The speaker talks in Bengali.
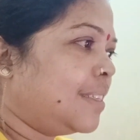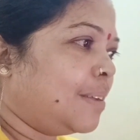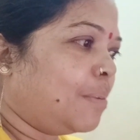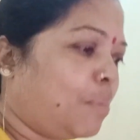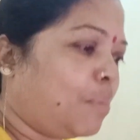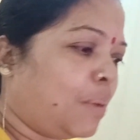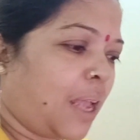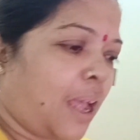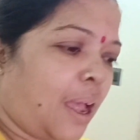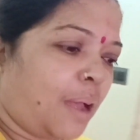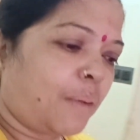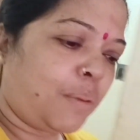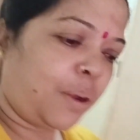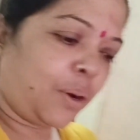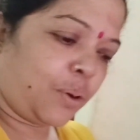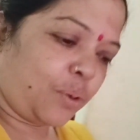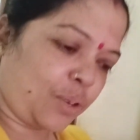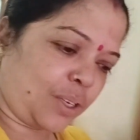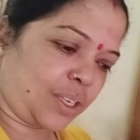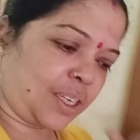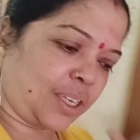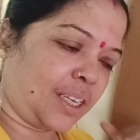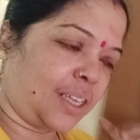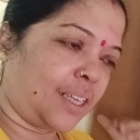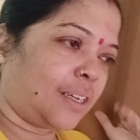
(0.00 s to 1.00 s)
মানে আমার
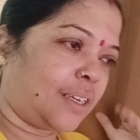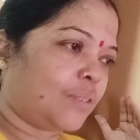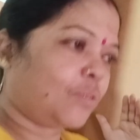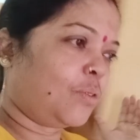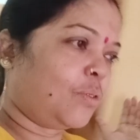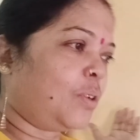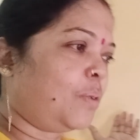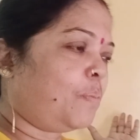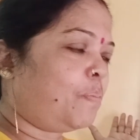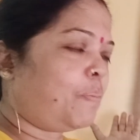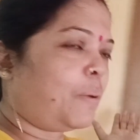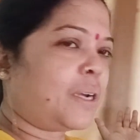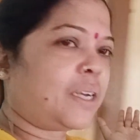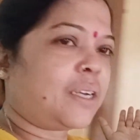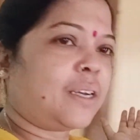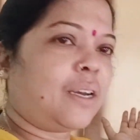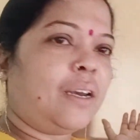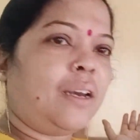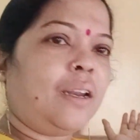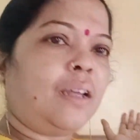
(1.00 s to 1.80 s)
ওই দিকের ওই পাটটায়